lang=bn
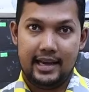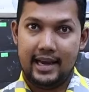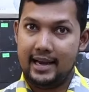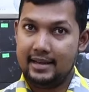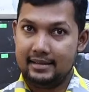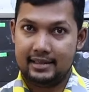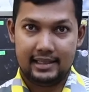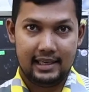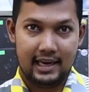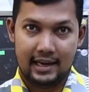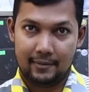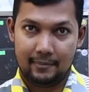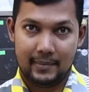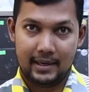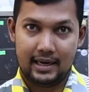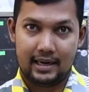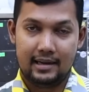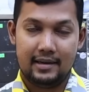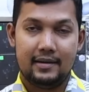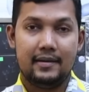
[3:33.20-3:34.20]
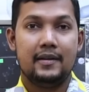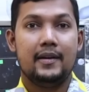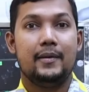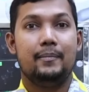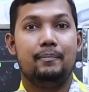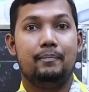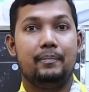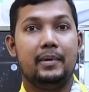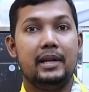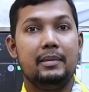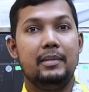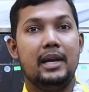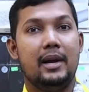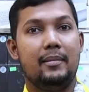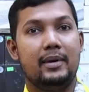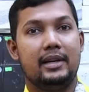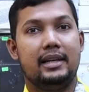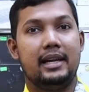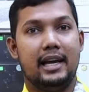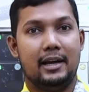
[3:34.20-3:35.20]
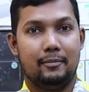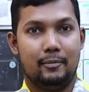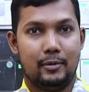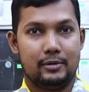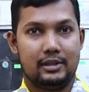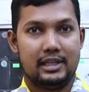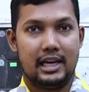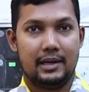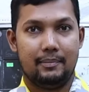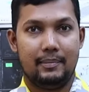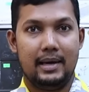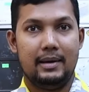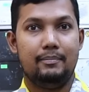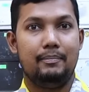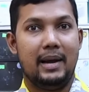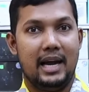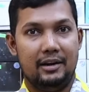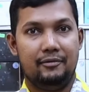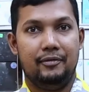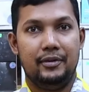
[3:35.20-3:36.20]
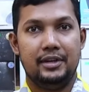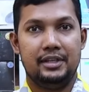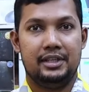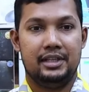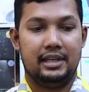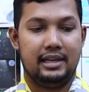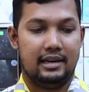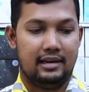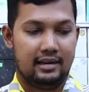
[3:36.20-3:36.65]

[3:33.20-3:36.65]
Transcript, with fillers: এয়ানসি লাগবে না প্রিমিয়াম একটা এয়ারপোর্টস লাগবে ম্যাট ফিনিশিং